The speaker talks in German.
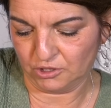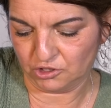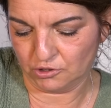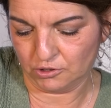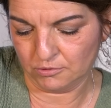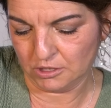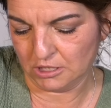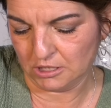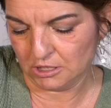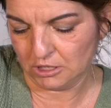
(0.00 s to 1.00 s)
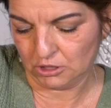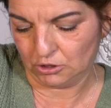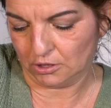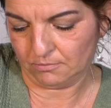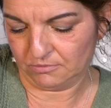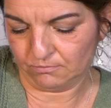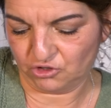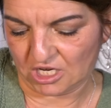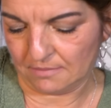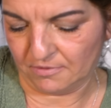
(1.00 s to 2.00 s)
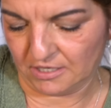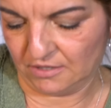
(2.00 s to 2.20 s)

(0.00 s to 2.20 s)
mit, ja, mit dem Schaber